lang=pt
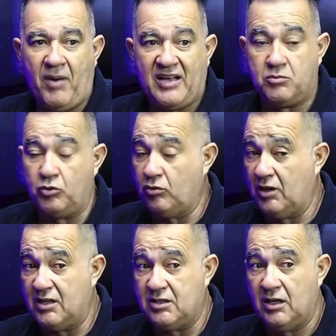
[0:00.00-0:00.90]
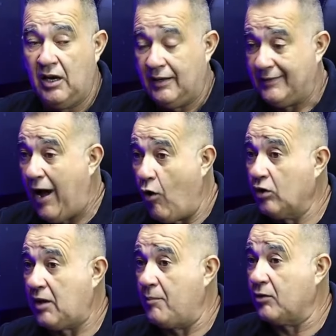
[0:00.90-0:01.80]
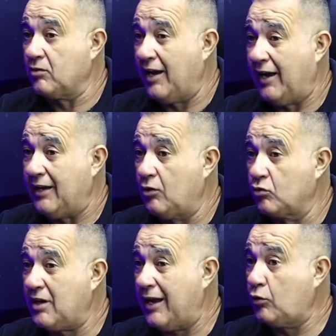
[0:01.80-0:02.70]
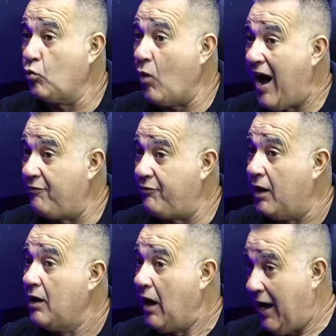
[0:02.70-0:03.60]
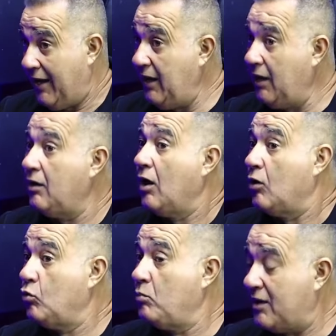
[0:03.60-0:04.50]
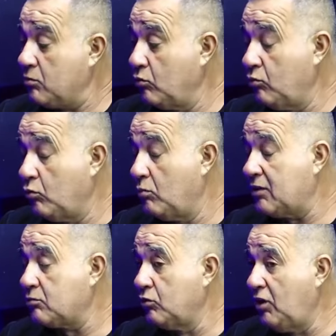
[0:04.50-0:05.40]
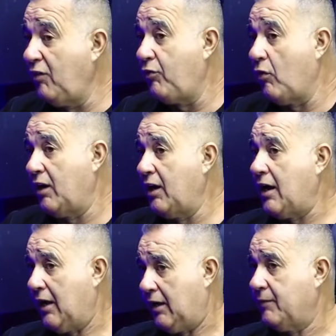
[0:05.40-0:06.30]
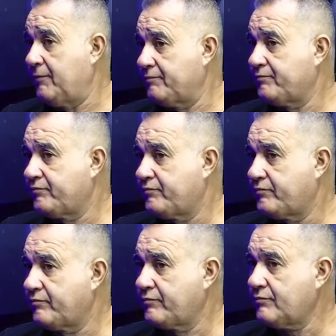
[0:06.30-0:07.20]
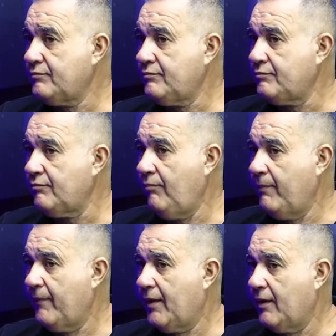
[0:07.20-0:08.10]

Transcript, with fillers: muito grande da rota mesmo, né, cara? Então os caras atuavam ali sim. No, mesmo, no mesmo nível o ali, cara. O Claudião, porque é meu, meu mestre na polícia,